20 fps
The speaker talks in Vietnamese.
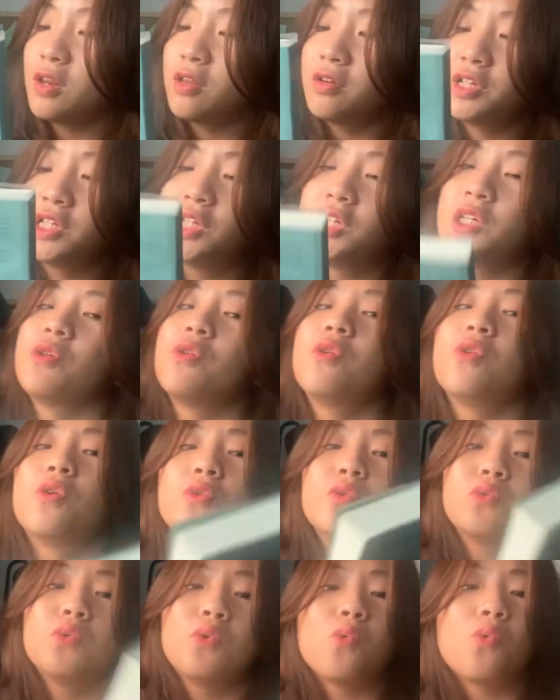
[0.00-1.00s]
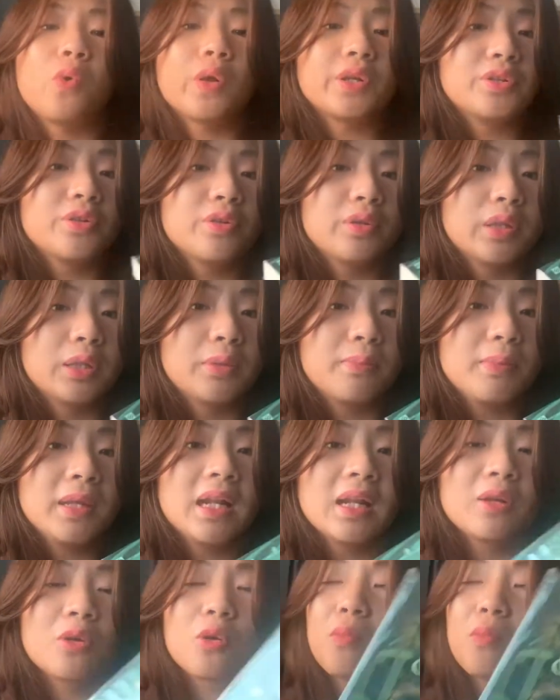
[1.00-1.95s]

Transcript: lời triệu hồi của Wonder Smith